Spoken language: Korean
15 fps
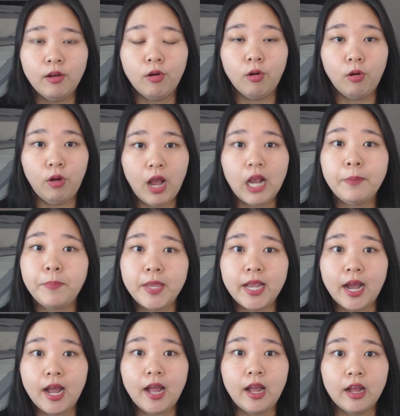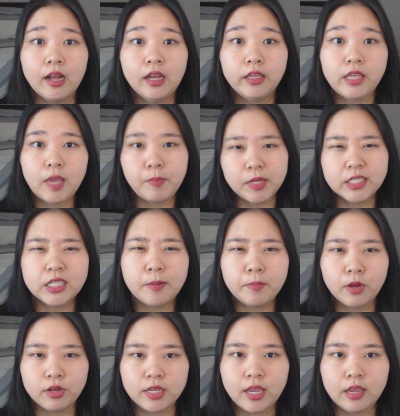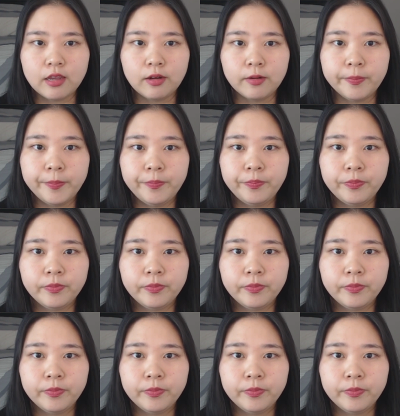어, 학비가 꽤 비싼 편이에요.